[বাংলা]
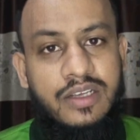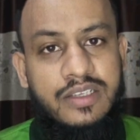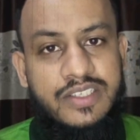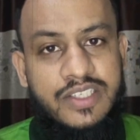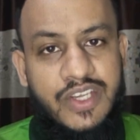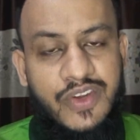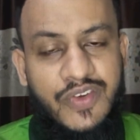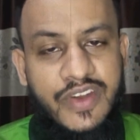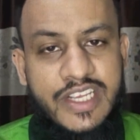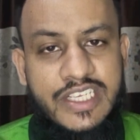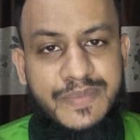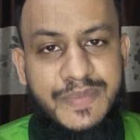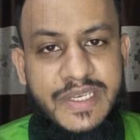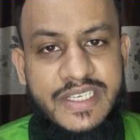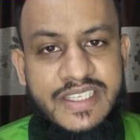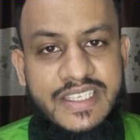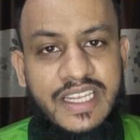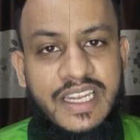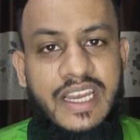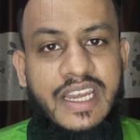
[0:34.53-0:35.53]
সিরিজ
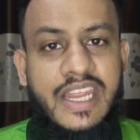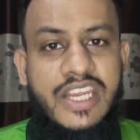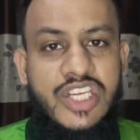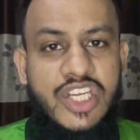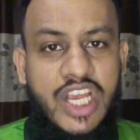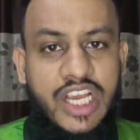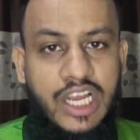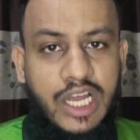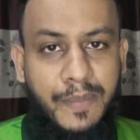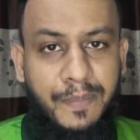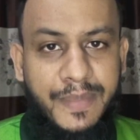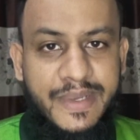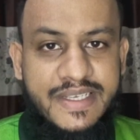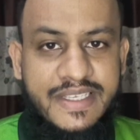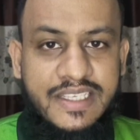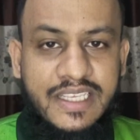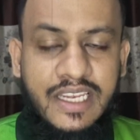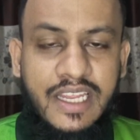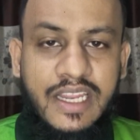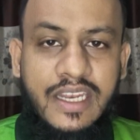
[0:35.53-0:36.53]
মিস দিলেন এশিয়া কাপ মিস
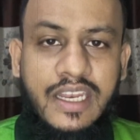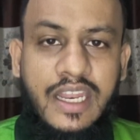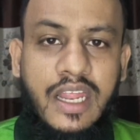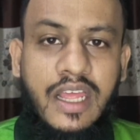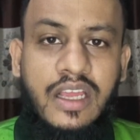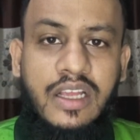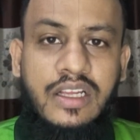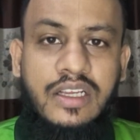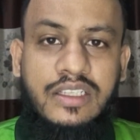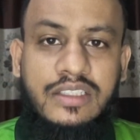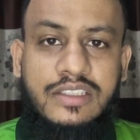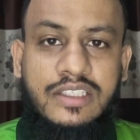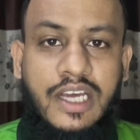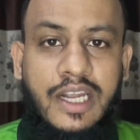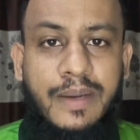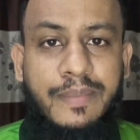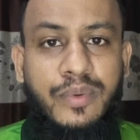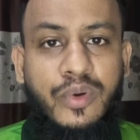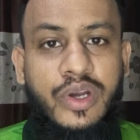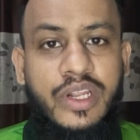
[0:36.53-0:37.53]
দিলেন
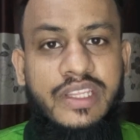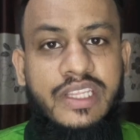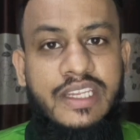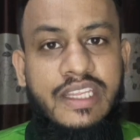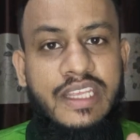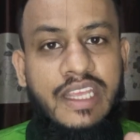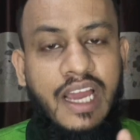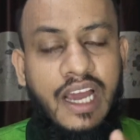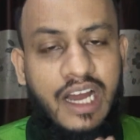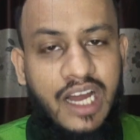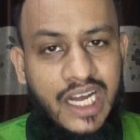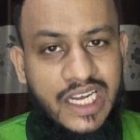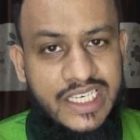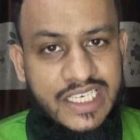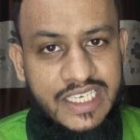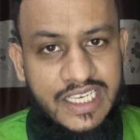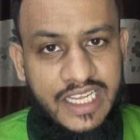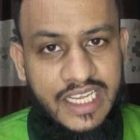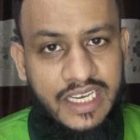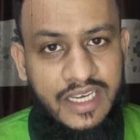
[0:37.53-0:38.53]
তারপরে তিনি
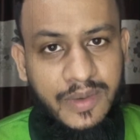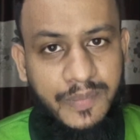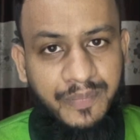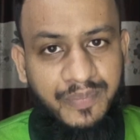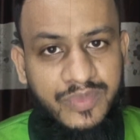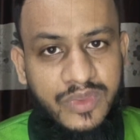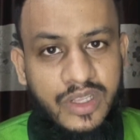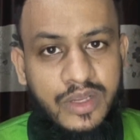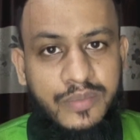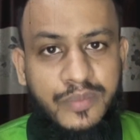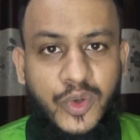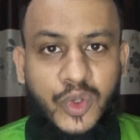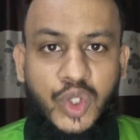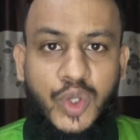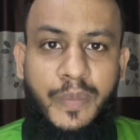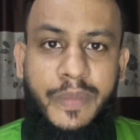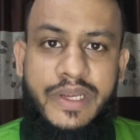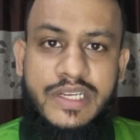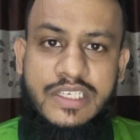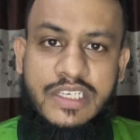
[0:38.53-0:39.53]
আসলেন
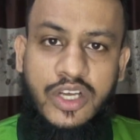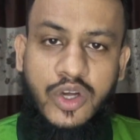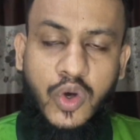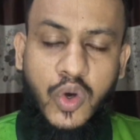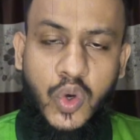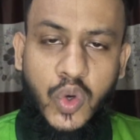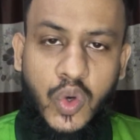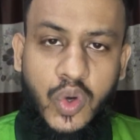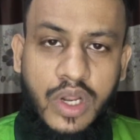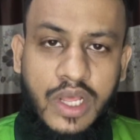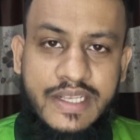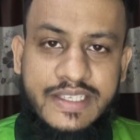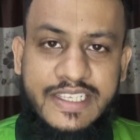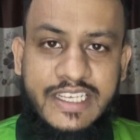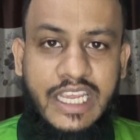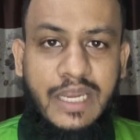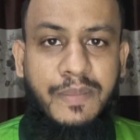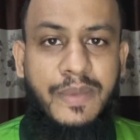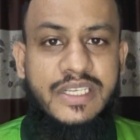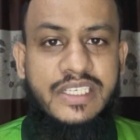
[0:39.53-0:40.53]
প্রথম ম্যাচটা হলো না
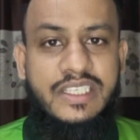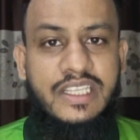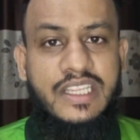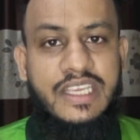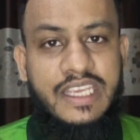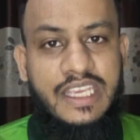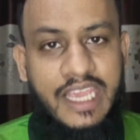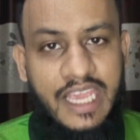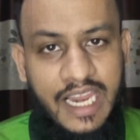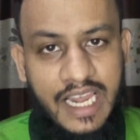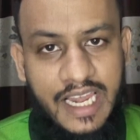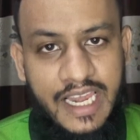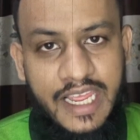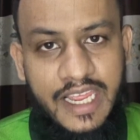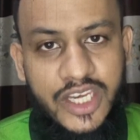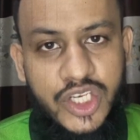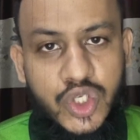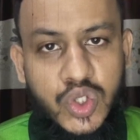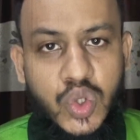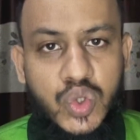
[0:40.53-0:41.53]
সেকেন্ড ম্যাচে তিনি
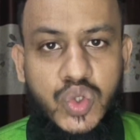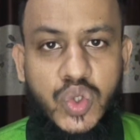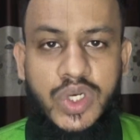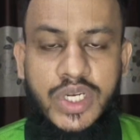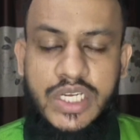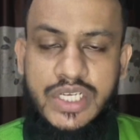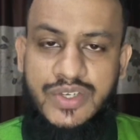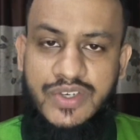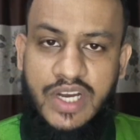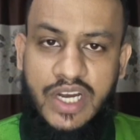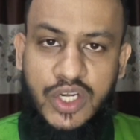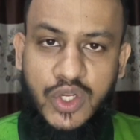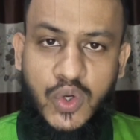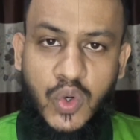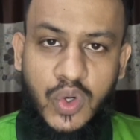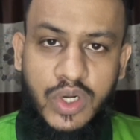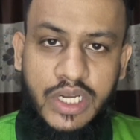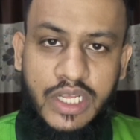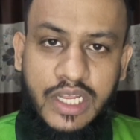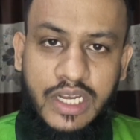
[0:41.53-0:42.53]
খেললেন চৌচল্লিশ রান
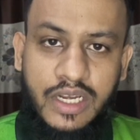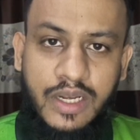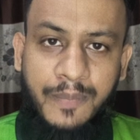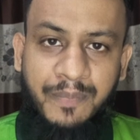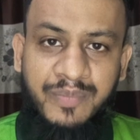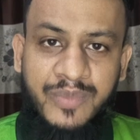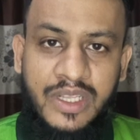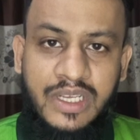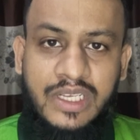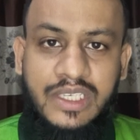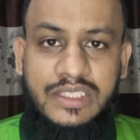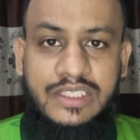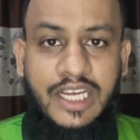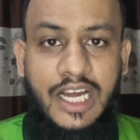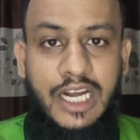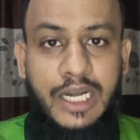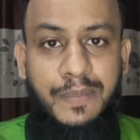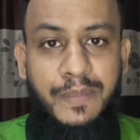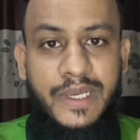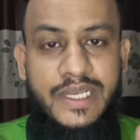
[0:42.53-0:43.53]
করলেন
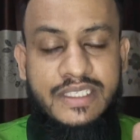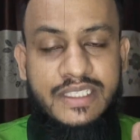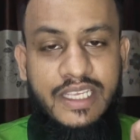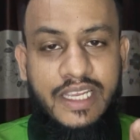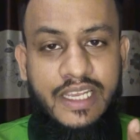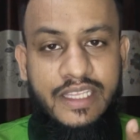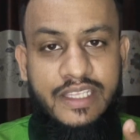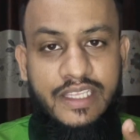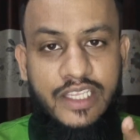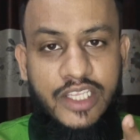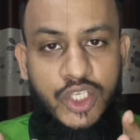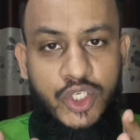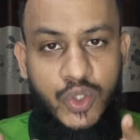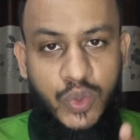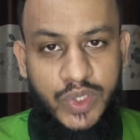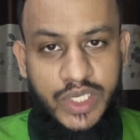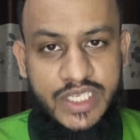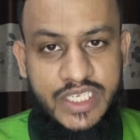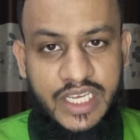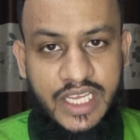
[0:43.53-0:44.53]
থার্ড ম্যাচ থেকে তিনি
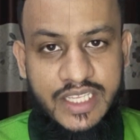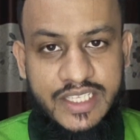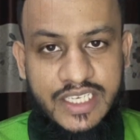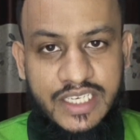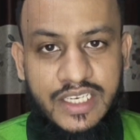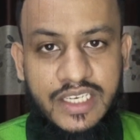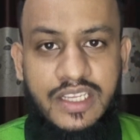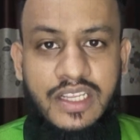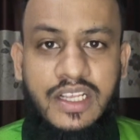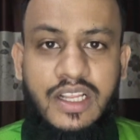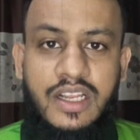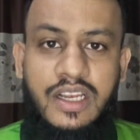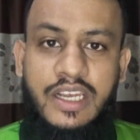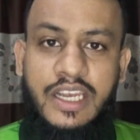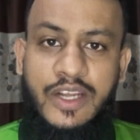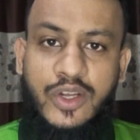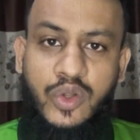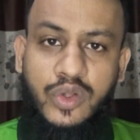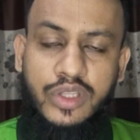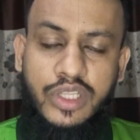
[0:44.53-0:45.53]
ছুটি চেয়েছেন
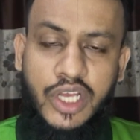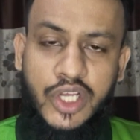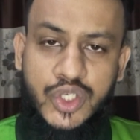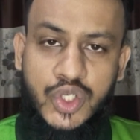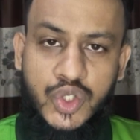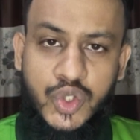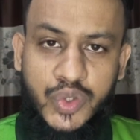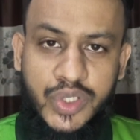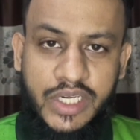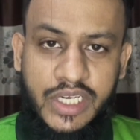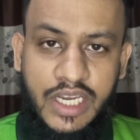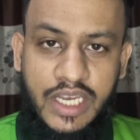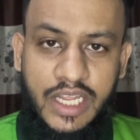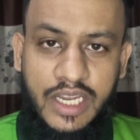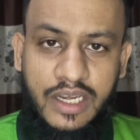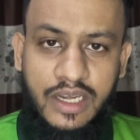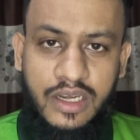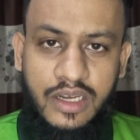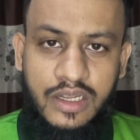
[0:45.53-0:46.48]
লিটন দাসও ছুটি নিলেন